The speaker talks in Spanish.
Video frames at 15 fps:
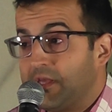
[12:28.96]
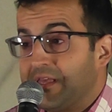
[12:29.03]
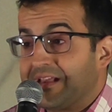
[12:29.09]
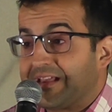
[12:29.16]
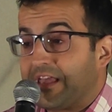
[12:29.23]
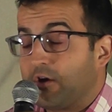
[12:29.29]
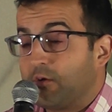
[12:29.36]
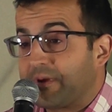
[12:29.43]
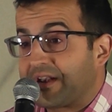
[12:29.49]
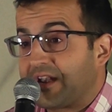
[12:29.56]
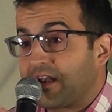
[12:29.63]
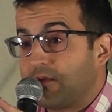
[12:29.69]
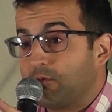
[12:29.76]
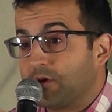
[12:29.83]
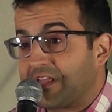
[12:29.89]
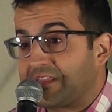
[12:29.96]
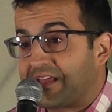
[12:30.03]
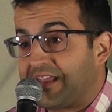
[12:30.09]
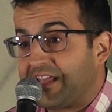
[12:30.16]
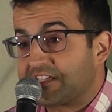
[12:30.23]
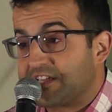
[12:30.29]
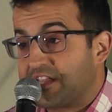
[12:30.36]
que gobernar es una
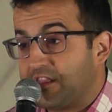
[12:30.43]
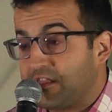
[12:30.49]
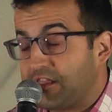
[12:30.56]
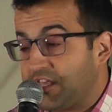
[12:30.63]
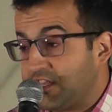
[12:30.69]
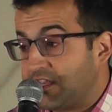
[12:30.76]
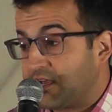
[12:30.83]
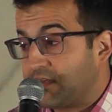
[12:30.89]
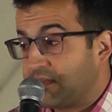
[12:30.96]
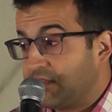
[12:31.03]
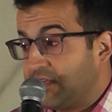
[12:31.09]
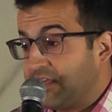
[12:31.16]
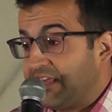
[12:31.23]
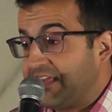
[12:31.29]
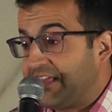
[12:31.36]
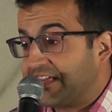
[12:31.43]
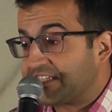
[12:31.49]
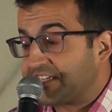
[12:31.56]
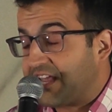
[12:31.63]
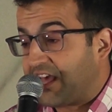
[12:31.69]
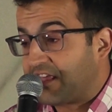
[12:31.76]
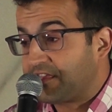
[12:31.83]
tarea sencilla y que
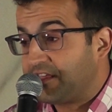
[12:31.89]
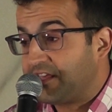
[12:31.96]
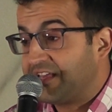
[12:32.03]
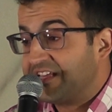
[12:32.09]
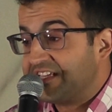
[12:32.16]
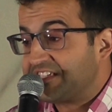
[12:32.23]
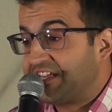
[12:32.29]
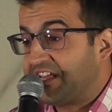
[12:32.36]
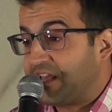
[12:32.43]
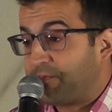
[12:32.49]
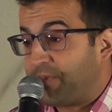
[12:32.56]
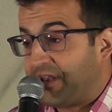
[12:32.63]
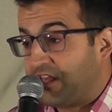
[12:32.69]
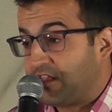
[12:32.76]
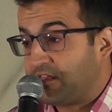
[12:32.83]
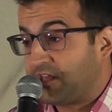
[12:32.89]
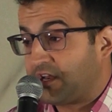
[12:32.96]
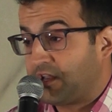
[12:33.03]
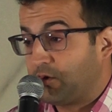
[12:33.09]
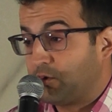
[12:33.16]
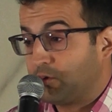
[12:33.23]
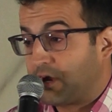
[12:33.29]
se hace sin experiencia
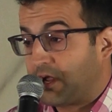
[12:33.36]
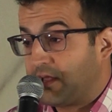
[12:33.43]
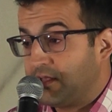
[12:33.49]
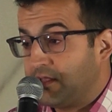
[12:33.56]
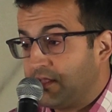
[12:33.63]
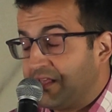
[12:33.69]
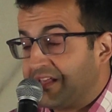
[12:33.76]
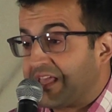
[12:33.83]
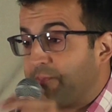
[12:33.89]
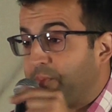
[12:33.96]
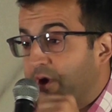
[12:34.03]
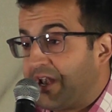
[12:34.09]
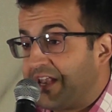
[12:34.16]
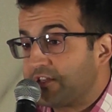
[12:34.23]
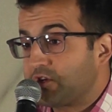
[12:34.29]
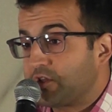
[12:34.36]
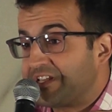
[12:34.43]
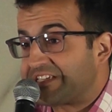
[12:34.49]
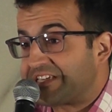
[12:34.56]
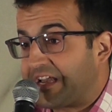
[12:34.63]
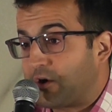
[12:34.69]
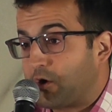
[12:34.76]
ninguna. Que por el hecho de
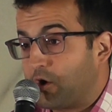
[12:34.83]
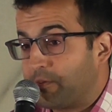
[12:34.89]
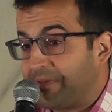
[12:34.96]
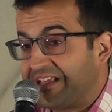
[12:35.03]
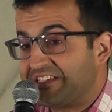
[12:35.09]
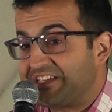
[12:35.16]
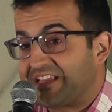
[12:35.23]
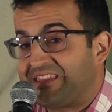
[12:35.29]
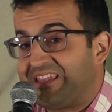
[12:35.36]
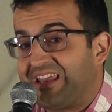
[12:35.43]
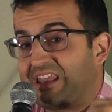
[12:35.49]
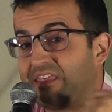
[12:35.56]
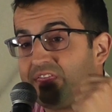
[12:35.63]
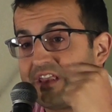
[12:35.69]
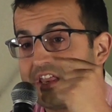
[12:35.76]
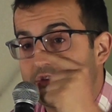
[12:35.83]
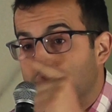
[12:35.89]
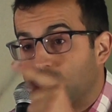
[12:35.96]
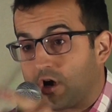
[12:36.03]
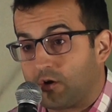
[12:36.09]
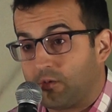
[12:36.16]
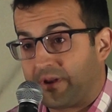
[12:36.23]
ser joven ya tienes derecho
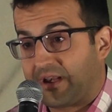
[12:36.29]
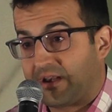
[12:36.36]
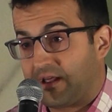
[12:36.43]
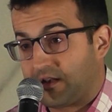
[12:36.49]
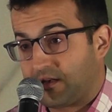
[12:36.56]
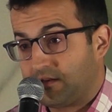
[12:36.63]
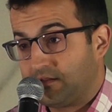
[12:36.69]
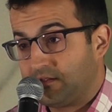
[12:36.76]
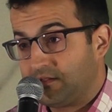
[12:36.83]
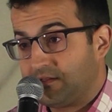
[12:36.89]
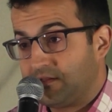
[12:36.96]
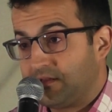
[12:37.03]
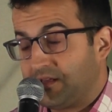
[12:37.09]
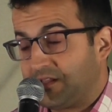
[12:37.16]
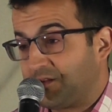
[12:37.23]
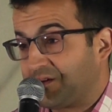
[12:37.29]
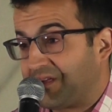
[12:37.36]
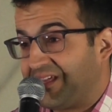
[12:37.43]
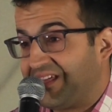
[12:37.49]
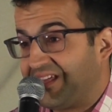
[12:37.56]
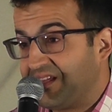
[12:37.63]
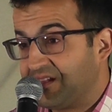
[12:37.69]
a gobernar. ¿Esto
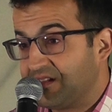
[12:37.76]
qué es?